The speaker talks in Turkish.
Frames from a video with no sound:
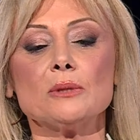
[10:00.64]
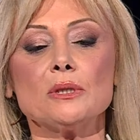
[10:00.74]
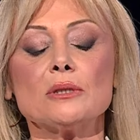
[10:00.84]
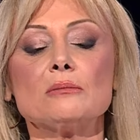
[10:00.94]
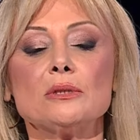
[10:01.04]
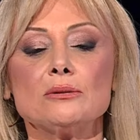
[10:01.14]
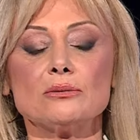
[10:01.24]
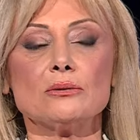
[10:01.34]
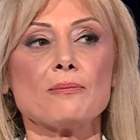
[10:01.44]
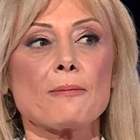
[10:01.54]
Ama ilk
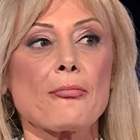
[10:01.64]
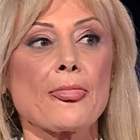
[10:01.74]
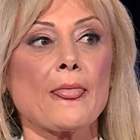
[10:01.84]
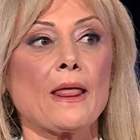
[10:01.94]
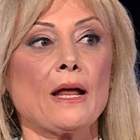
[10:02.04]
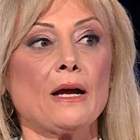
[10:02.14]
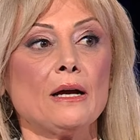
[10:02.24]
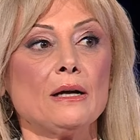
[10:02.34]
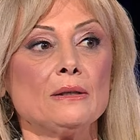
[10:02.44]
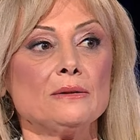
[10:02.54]
çıktığından beri 86
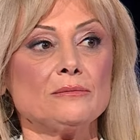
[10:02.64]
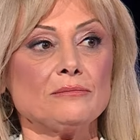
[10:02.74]
dediniz mi?